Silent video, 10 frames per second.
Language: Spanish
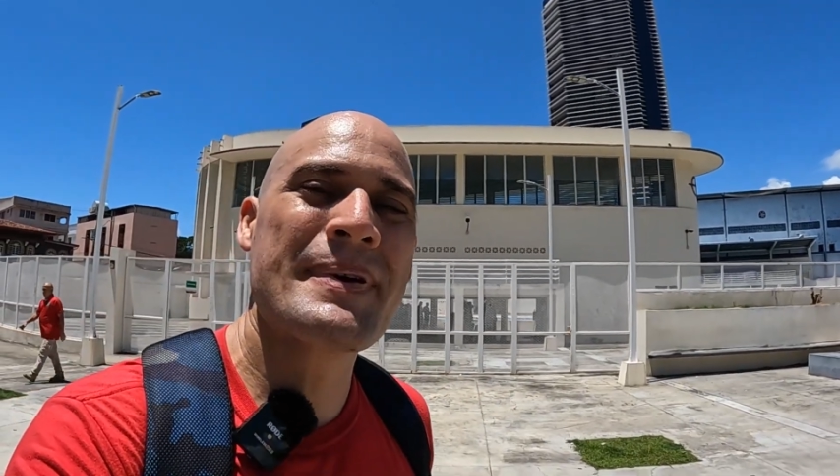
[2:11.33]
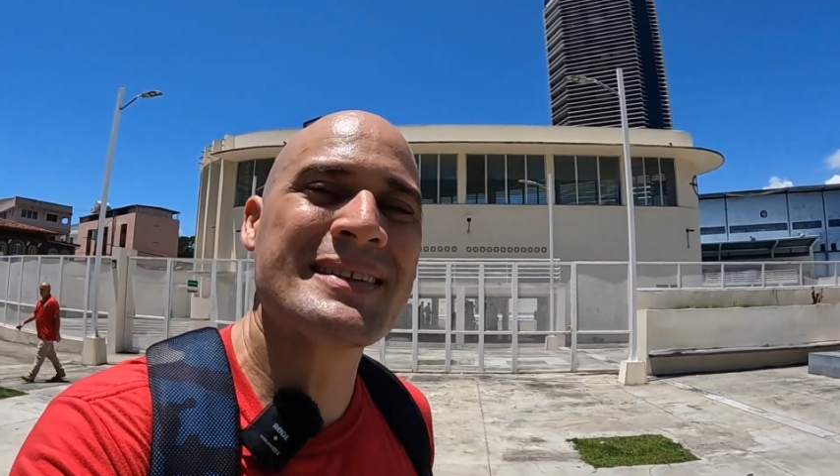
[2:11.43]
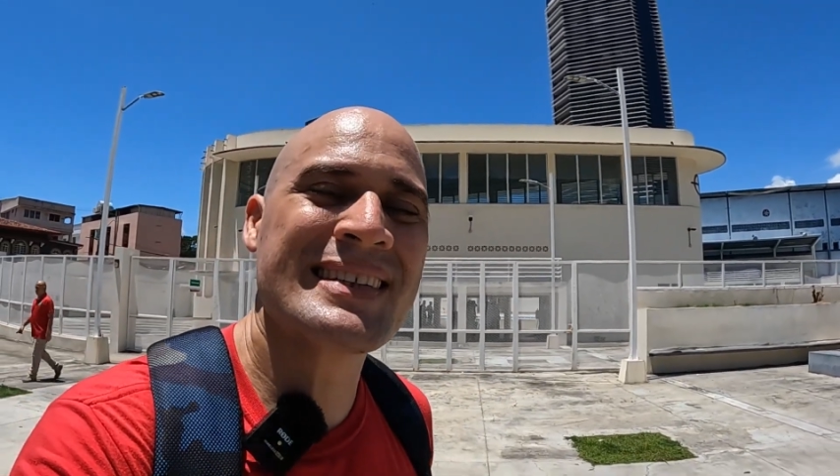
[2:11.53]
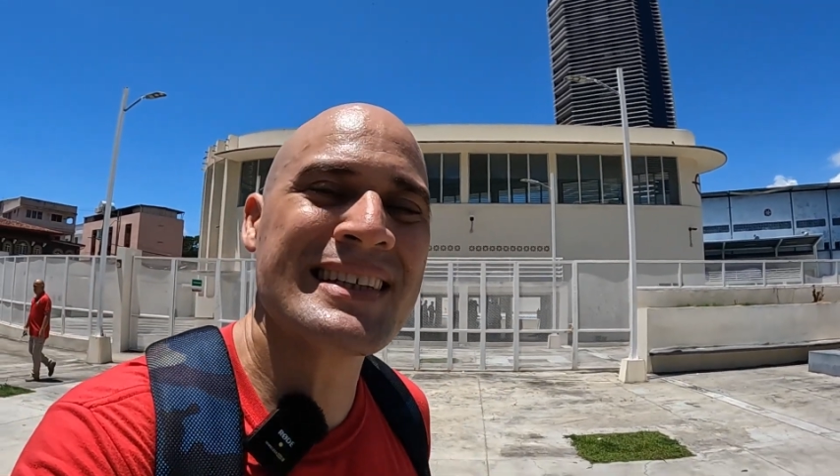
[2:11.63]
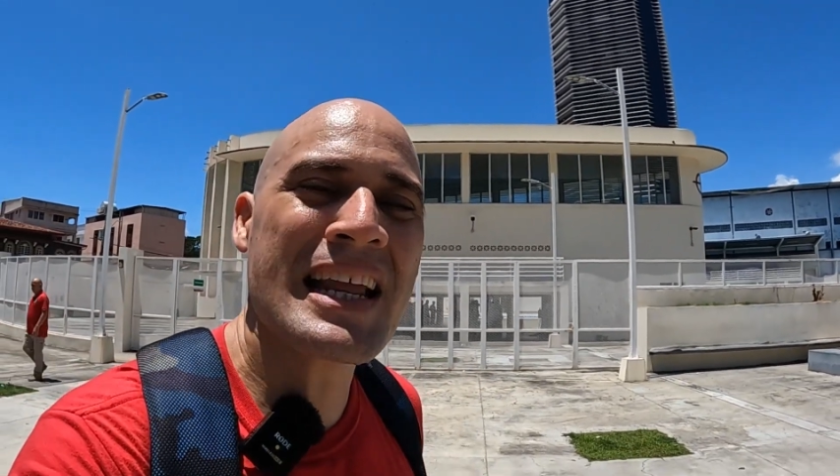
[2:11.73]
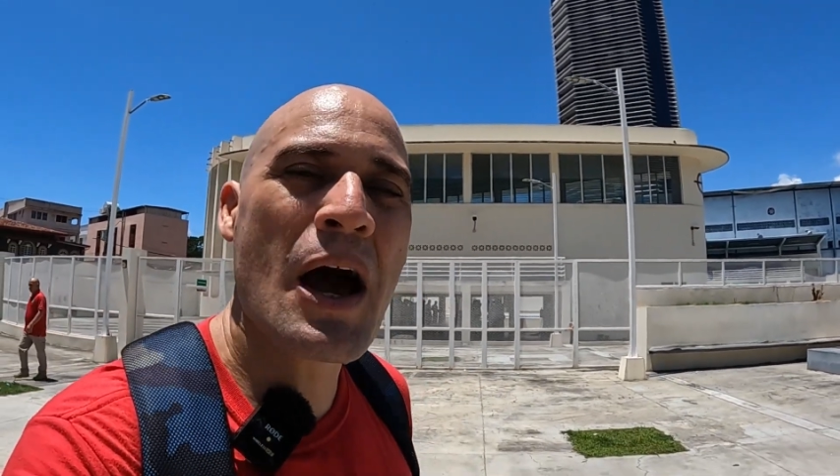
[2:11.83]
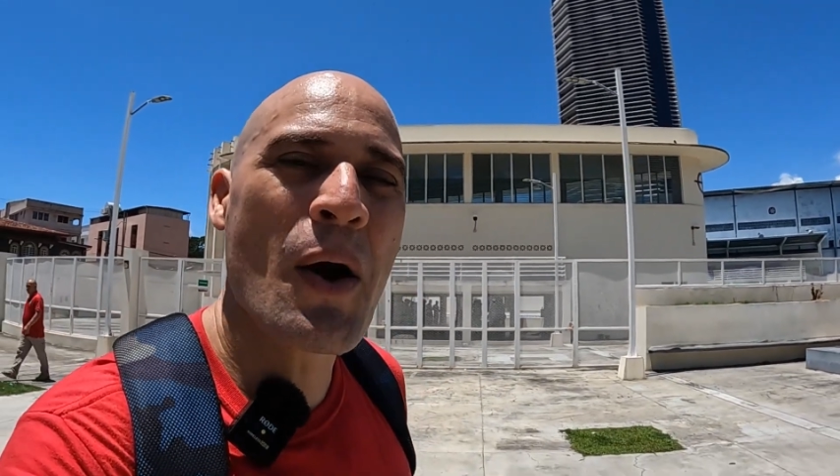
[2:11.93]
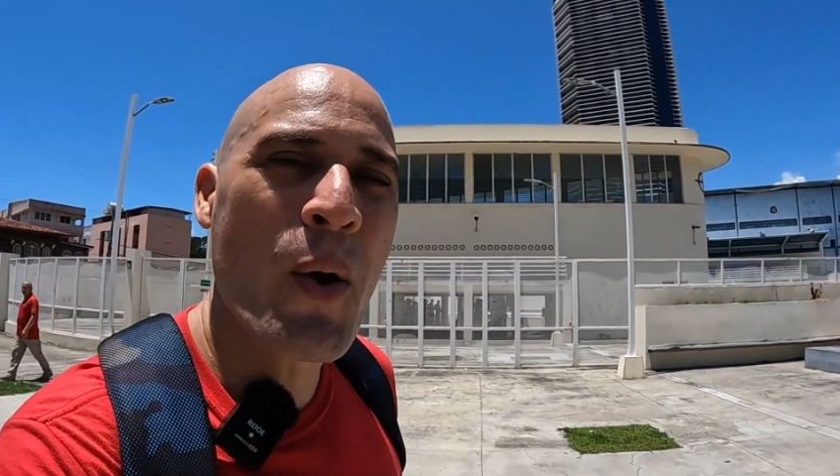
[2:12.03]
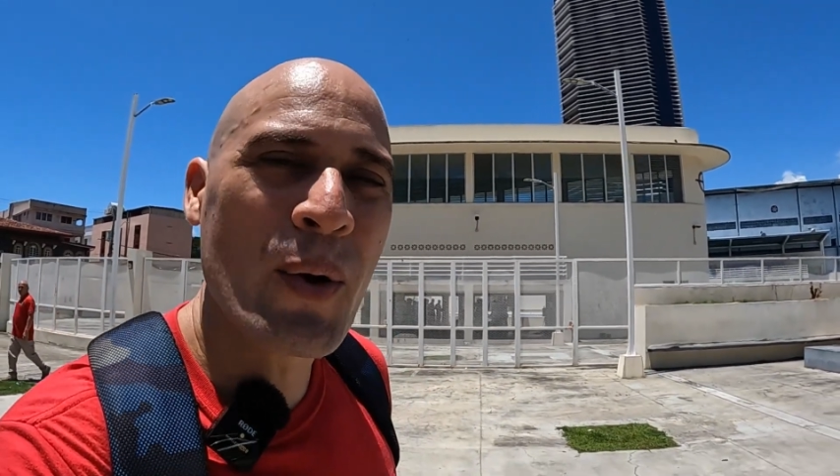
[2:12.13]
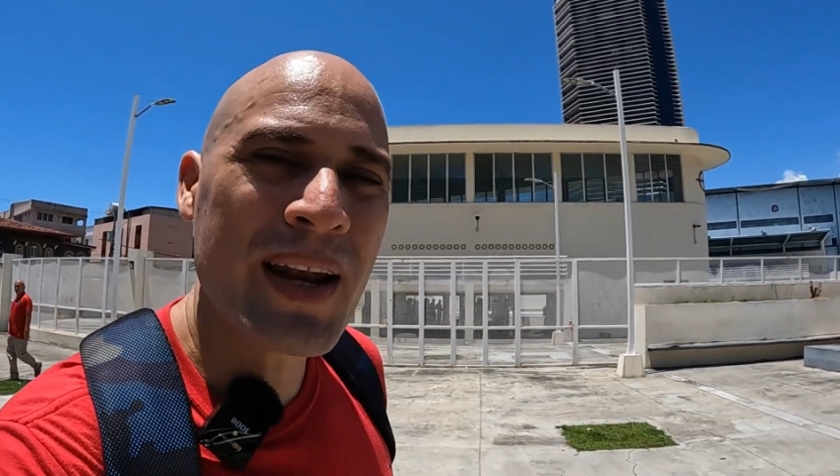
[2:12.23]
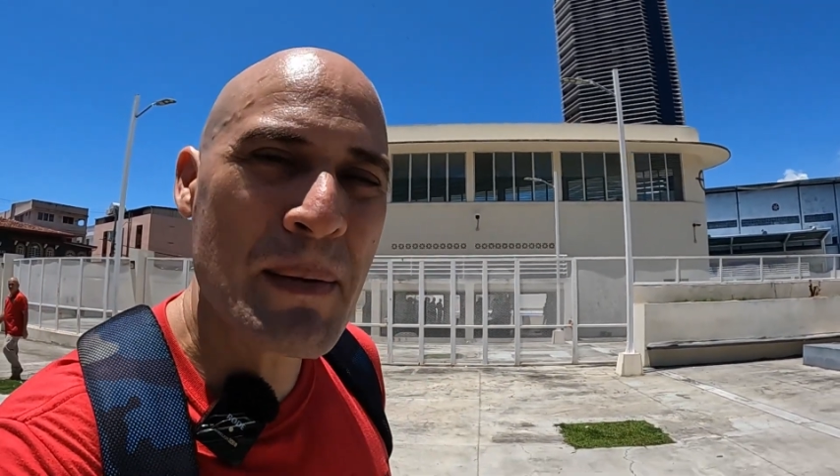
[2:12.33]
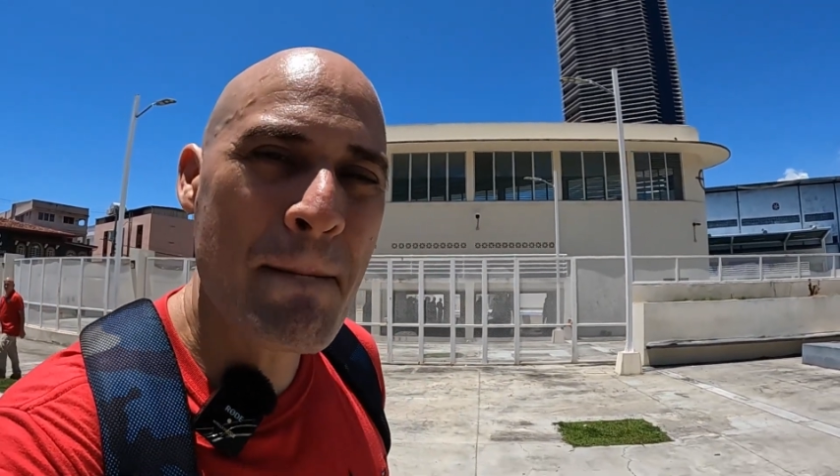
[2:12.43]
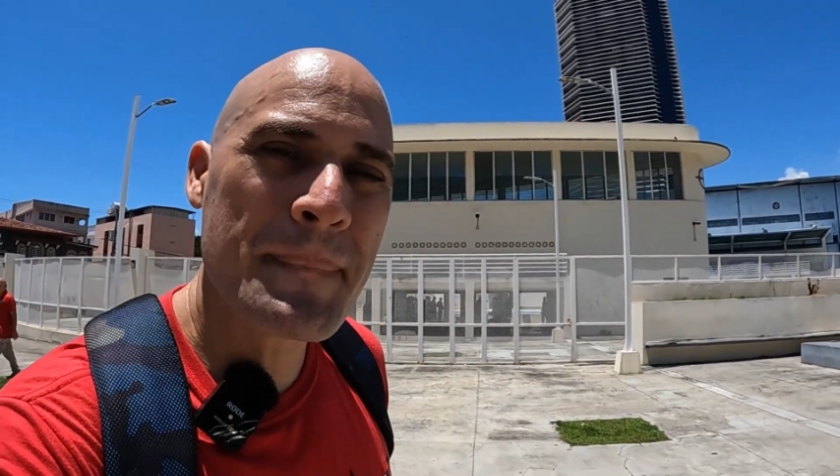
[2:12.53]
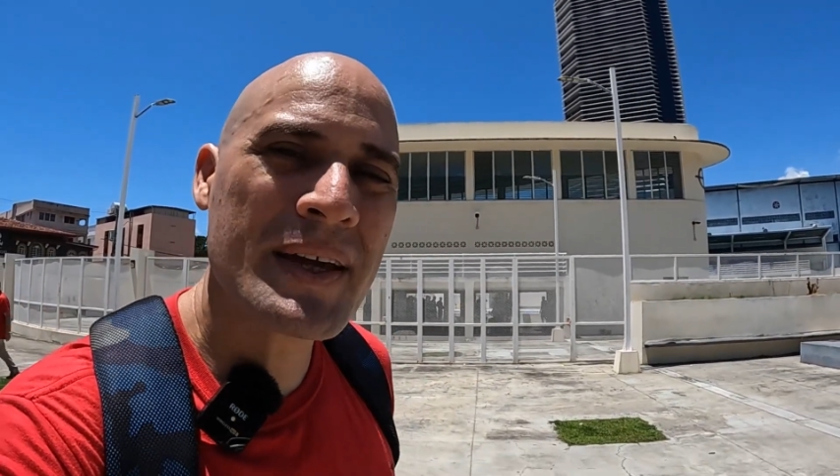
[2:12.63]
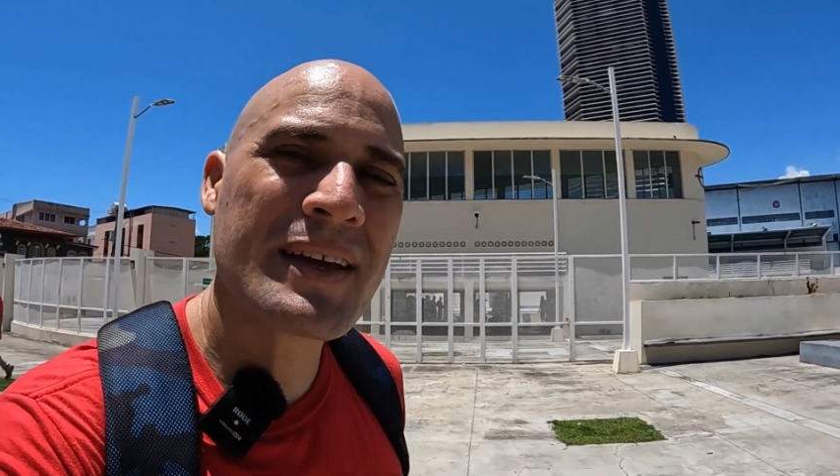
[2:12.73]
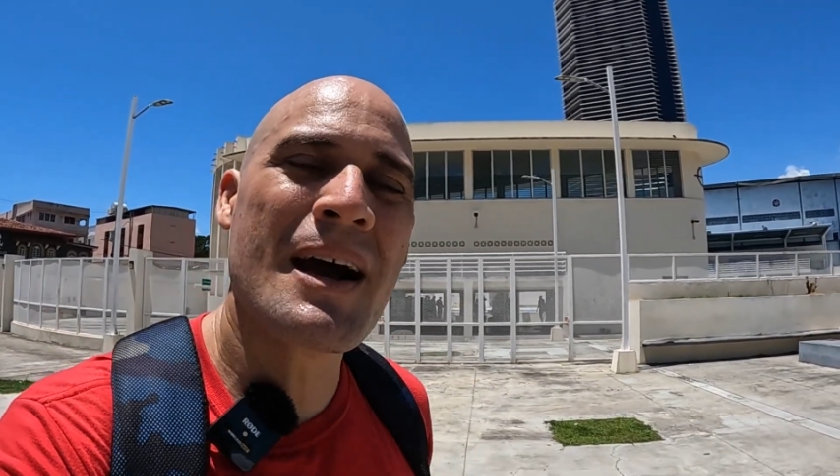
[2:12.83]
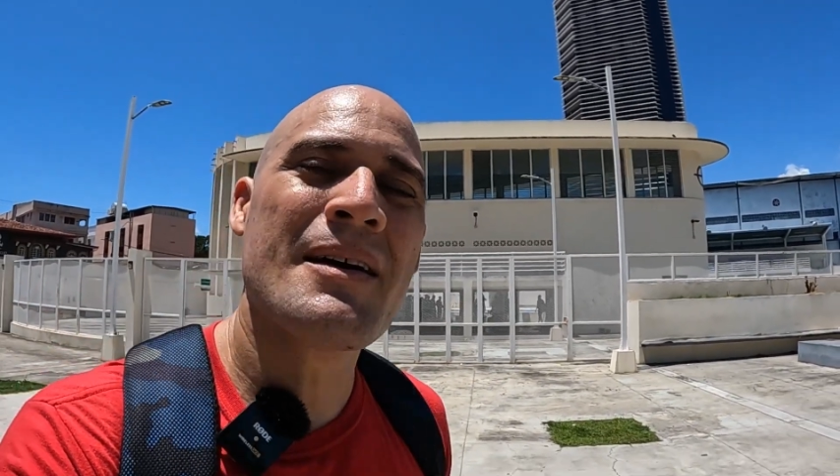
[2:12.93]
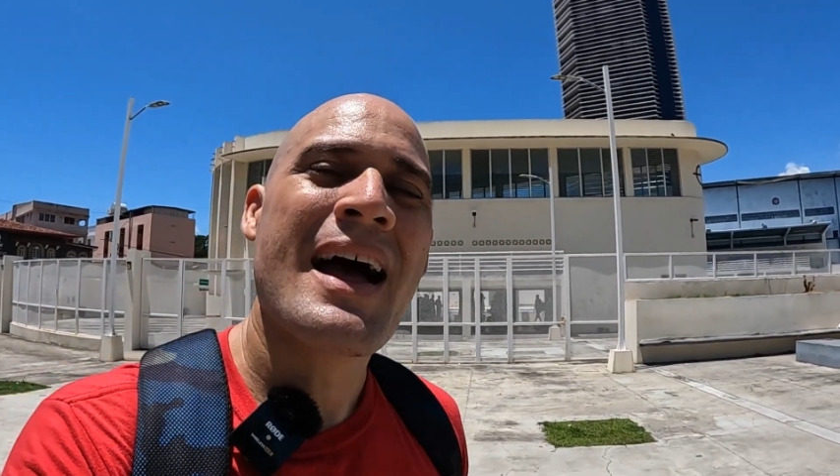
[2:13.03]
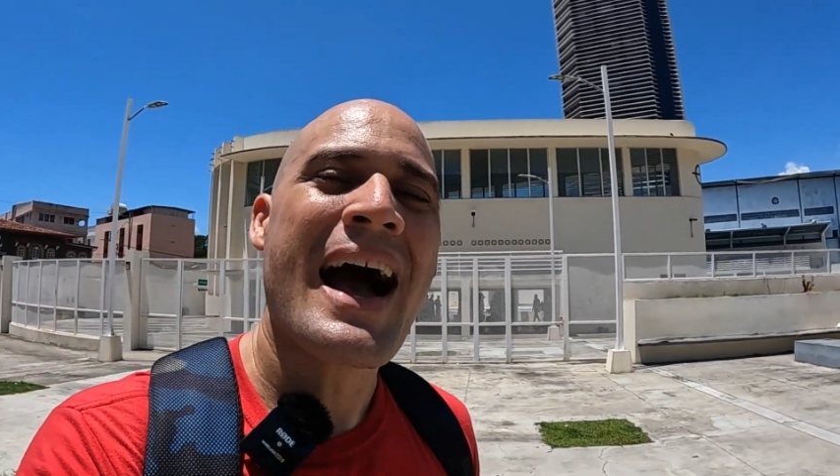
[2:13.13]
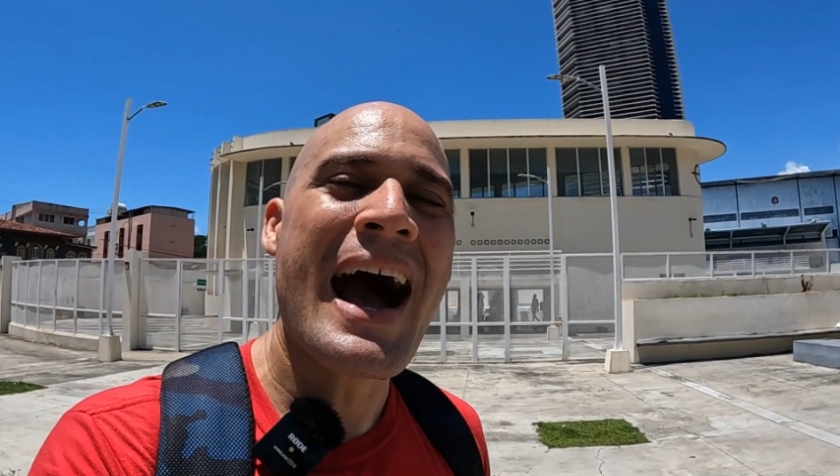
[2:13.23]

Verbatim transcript: piscina olímpica